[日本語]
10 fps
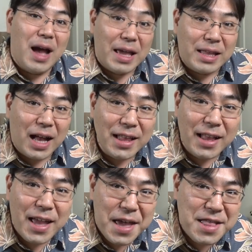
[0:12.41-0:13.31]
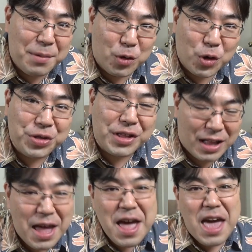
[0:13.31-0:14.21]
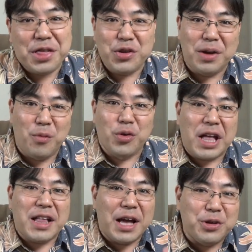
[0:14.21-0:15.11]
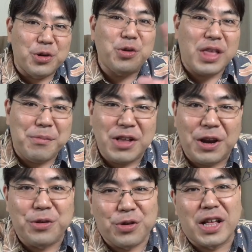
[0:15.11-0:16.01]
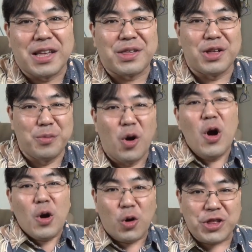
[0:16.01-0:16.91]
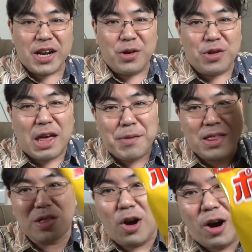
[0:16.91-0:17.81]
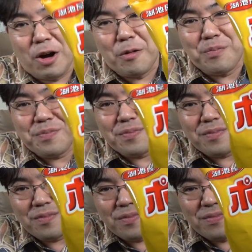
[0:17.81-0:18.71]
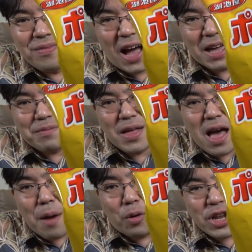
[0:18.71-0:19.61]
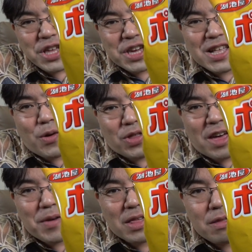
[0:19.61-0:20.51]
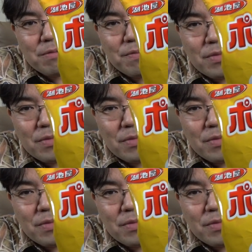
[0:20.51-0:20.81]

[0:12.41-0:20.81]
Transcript: はい、なんだ変なものっつってね、えそれはもうね、タイトルとサムネイル通りなんですけども、こちらでございます。ドーンはい、ポリンキーでございます。